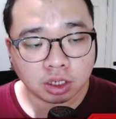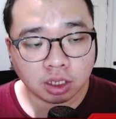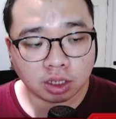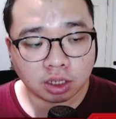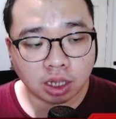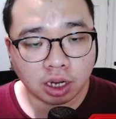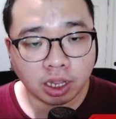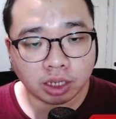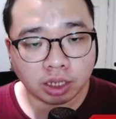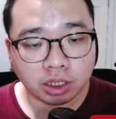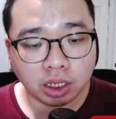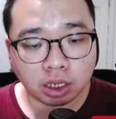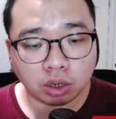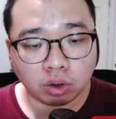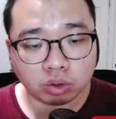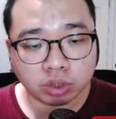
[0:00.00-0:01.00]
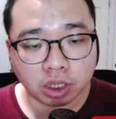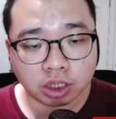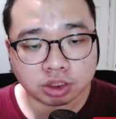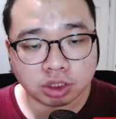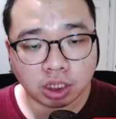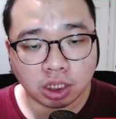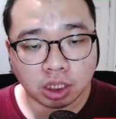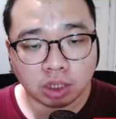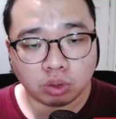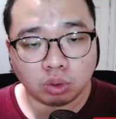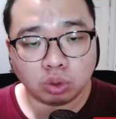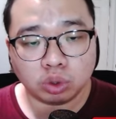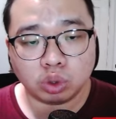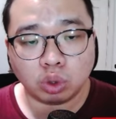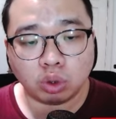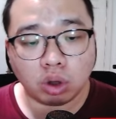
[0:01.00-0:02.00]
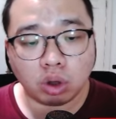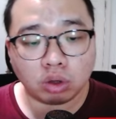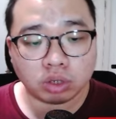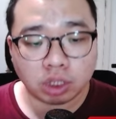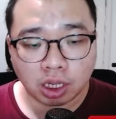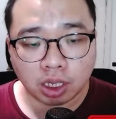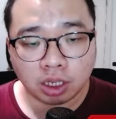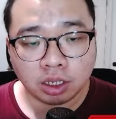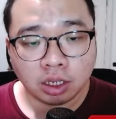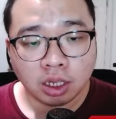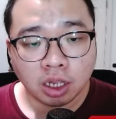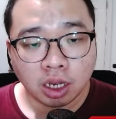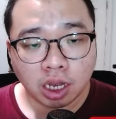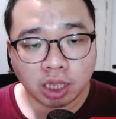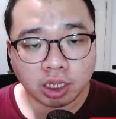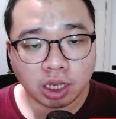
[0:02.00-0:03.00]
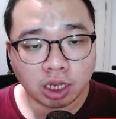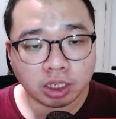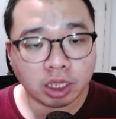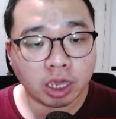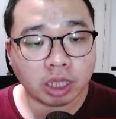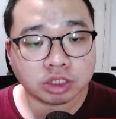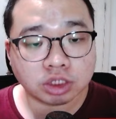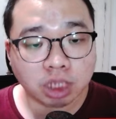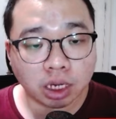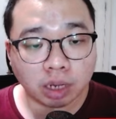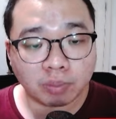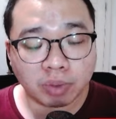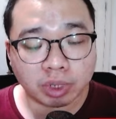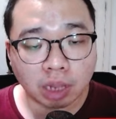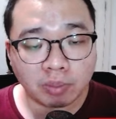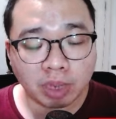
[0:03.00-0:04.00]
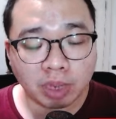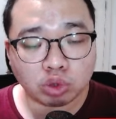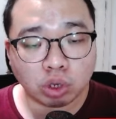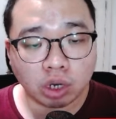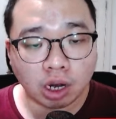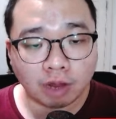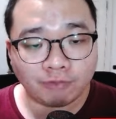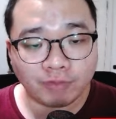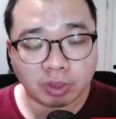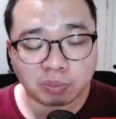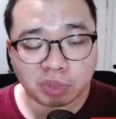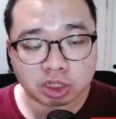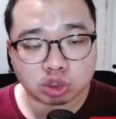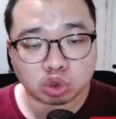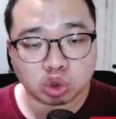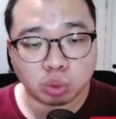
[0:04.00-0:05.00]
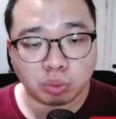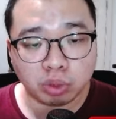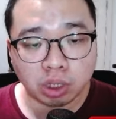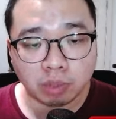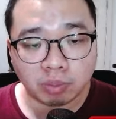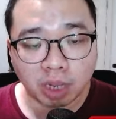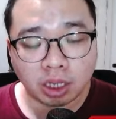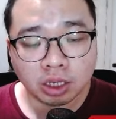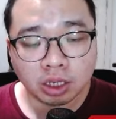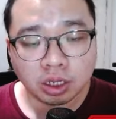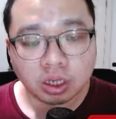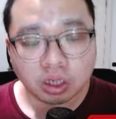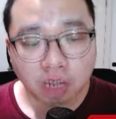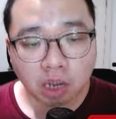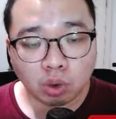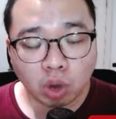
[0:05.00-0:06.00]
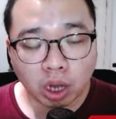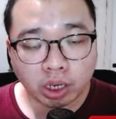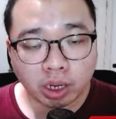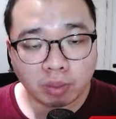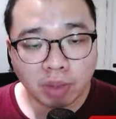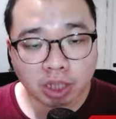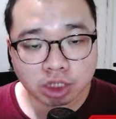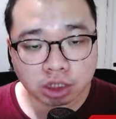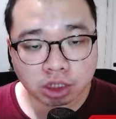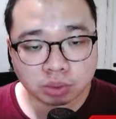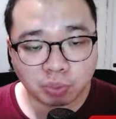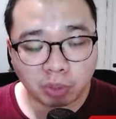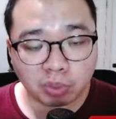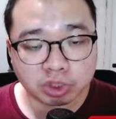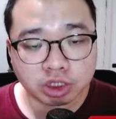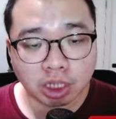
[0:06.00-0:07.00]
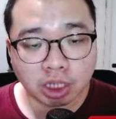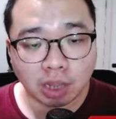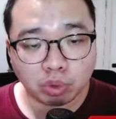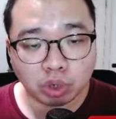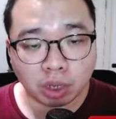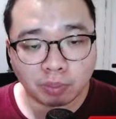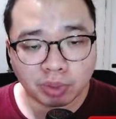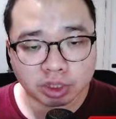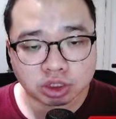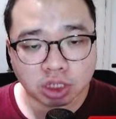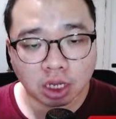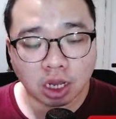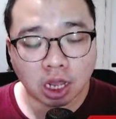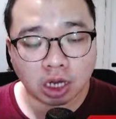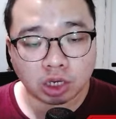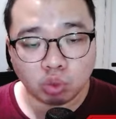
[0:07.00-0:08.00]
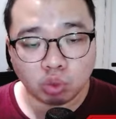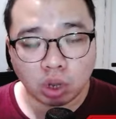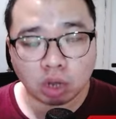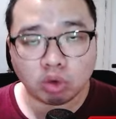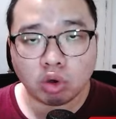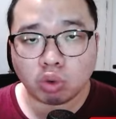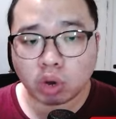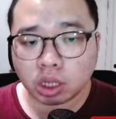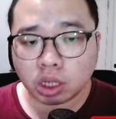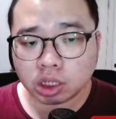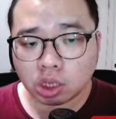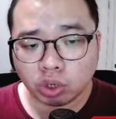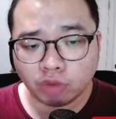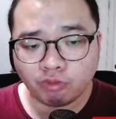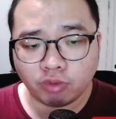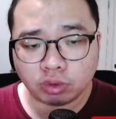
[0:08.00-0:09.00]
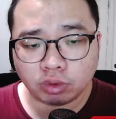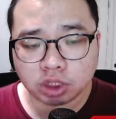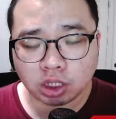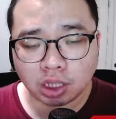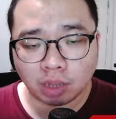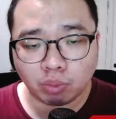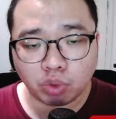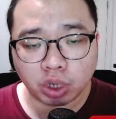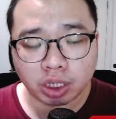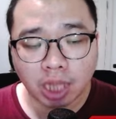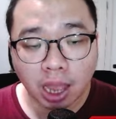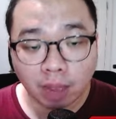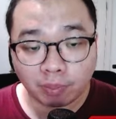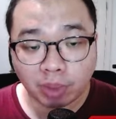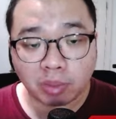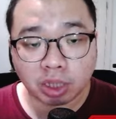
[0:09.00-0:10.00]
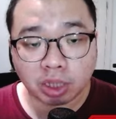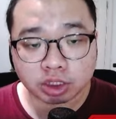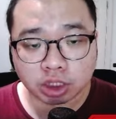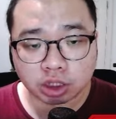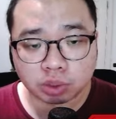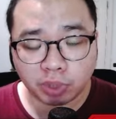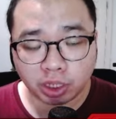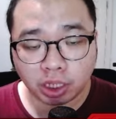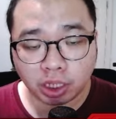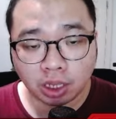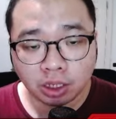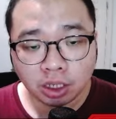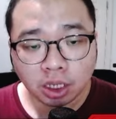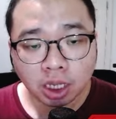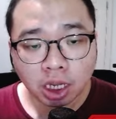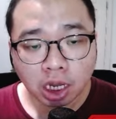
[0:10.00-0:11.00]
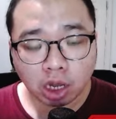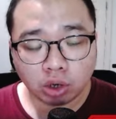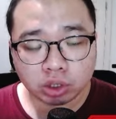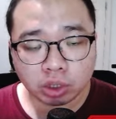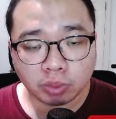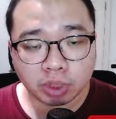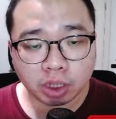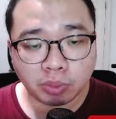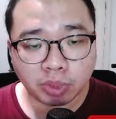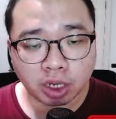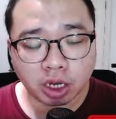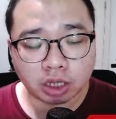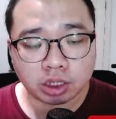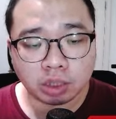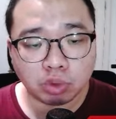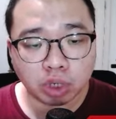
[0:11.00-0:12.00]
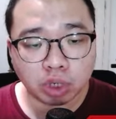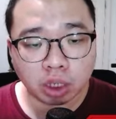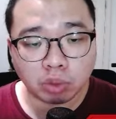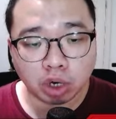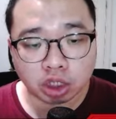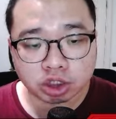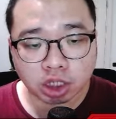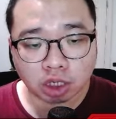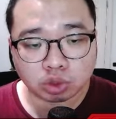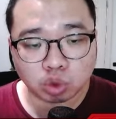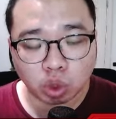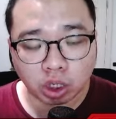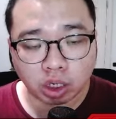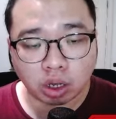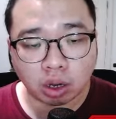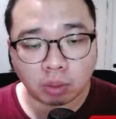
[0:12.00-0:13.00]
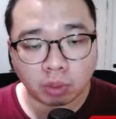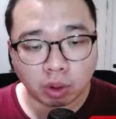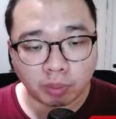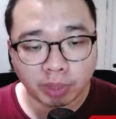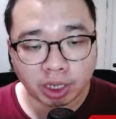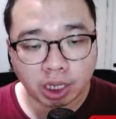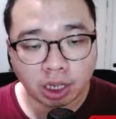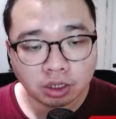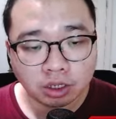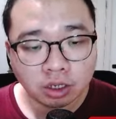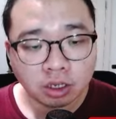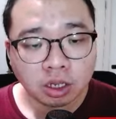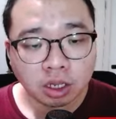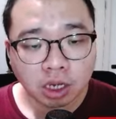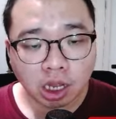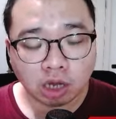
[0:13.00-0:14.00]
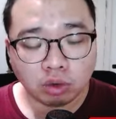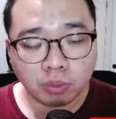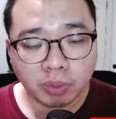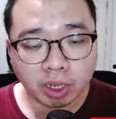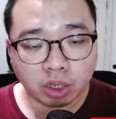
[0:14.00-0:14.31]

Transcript: kita lihat di clocknya sini untuk clocknya lagi-lagi enchant yang pertama itu adalah fate plus 75 Lalu ada max SP plus 36% kali dua, Gue kurang tahu nih fungsinya buat apa max SP-nya. Kalau teman-teman ngerti mungkin boleh share juga di kolom komen ya. Lalu